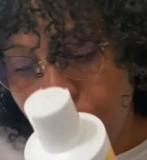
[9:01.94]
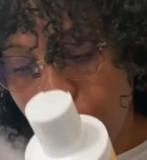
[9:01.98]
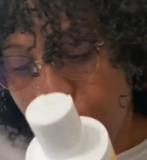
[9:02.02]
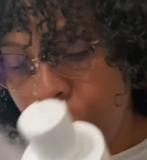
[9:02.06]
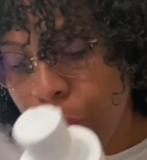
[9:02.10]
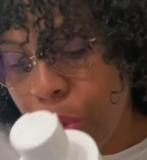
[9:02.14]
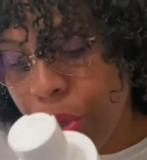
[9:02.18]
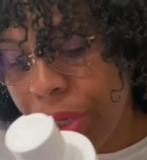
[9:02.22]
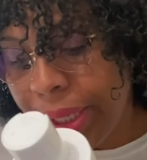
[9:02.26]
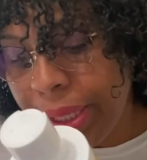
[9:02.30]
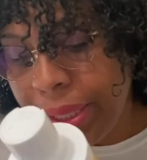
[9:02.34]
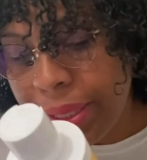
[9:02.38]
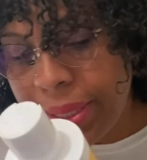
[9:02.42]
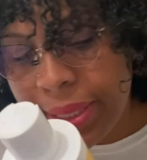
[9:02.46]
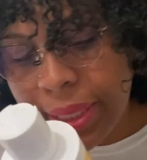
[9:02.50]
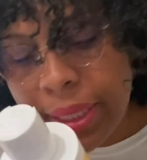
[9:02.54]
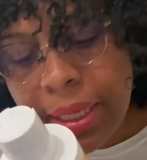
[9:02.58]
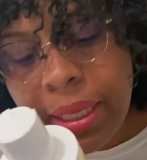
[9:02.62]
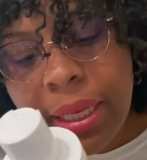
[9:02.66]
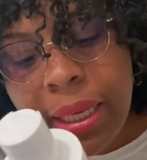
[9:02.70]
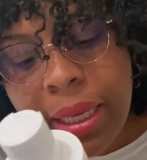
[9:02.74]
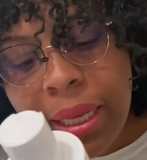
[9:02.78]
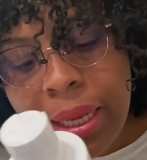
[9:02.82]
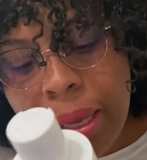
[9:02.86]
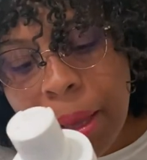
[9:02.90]
l'huile de ricin.
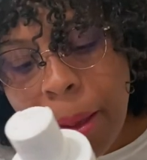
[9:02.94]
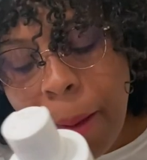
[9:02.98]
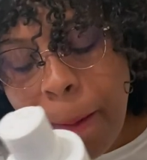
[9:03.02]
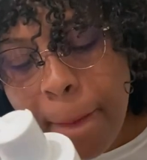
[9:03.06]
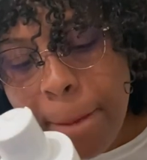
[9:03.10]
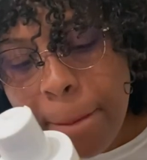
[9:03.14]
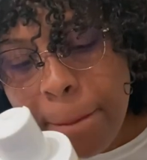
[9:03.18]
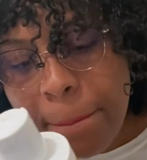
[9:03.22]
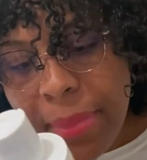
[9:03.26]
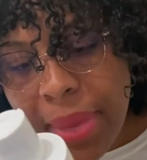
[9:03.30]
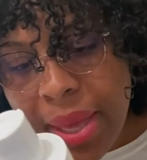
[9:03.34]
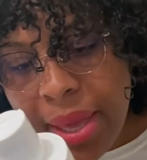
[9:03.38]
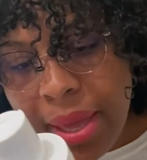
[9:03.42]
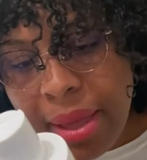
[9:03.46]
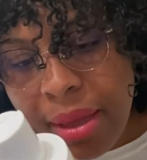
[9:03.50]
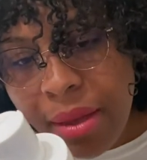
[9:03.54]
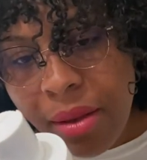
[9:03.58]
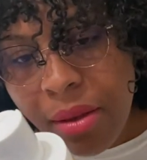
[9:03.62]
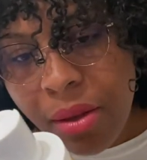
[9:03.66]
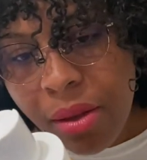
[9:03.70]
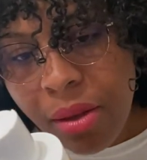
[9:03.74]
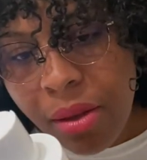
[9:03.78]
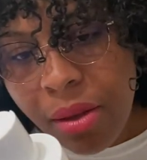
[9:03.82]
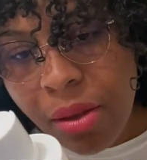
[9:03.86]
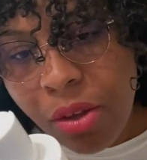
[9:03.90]
Mais
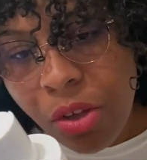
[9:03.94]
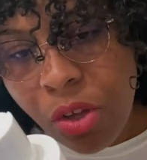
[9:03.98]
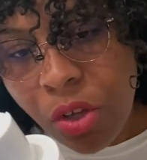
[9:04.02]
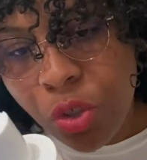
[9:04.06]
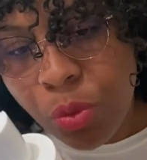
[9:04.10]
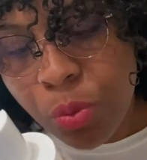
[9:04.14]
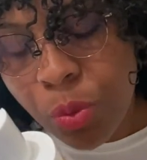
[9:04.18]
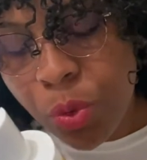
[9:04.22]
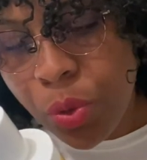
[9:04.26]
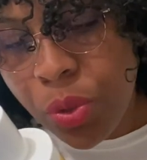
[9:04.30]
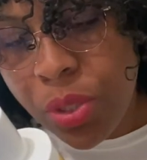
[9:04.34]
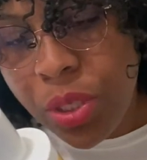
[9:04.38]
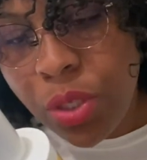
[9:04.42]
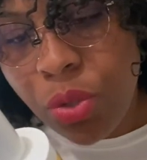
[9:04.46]
euh, je me suis dit